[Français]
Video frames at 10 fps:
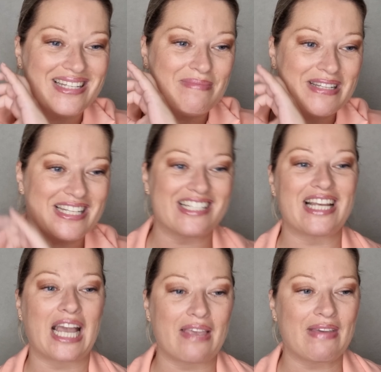il m'est
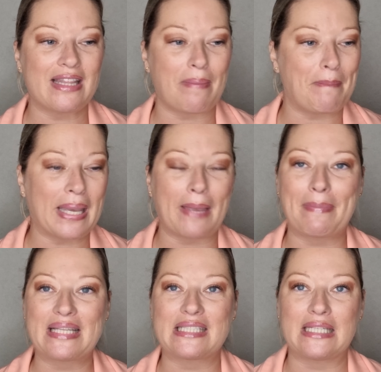déjà arrivé des
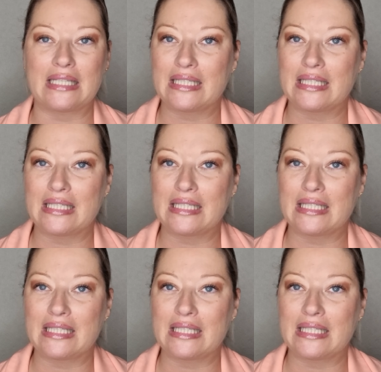péripéties.